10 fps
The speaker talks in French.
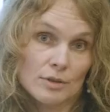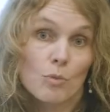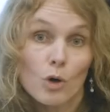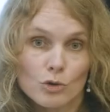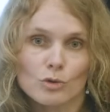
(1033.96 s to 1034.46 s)

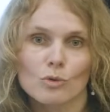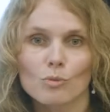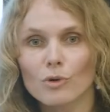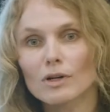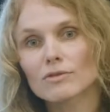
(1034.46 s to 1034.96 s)
manques qu'on
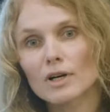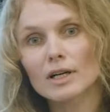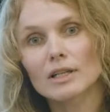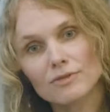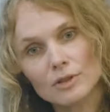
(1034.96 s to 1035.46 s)
peut avoir
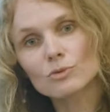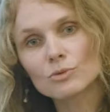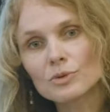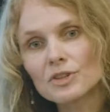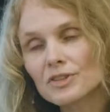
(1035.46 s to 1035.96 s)
à la fin d'une
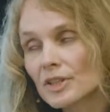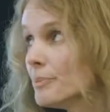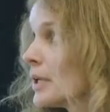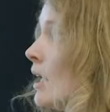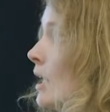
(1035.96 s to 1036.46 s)
unité.
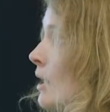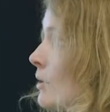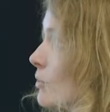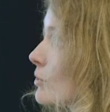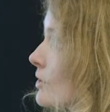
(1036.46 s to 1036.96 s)

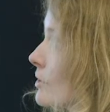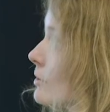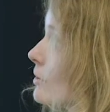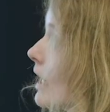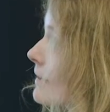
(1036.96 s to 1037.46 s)
Donc
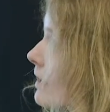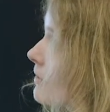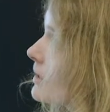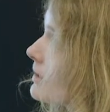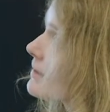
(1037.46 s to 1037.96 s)
elle
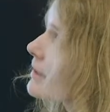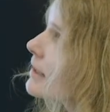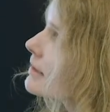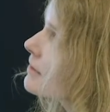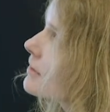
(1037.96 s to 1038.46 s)
travaille les cinq
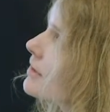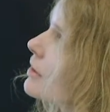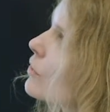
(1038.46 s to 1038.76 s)
activités